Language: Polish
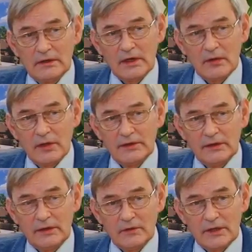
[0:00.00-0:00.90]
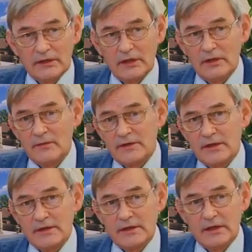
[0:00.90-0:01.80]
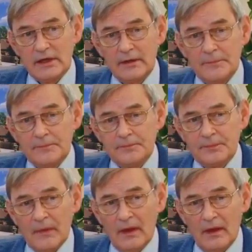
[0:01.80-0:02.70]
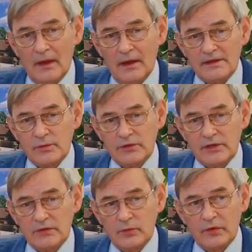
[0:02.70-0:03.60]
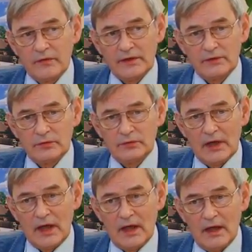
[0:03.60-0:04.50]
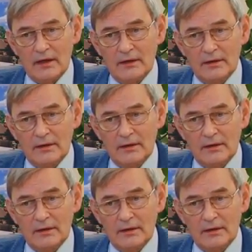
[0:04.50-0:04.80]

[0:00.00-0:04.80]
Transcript: e, nakłady i wydatki inwestycyjne, E, z budżetu powiatu na, e,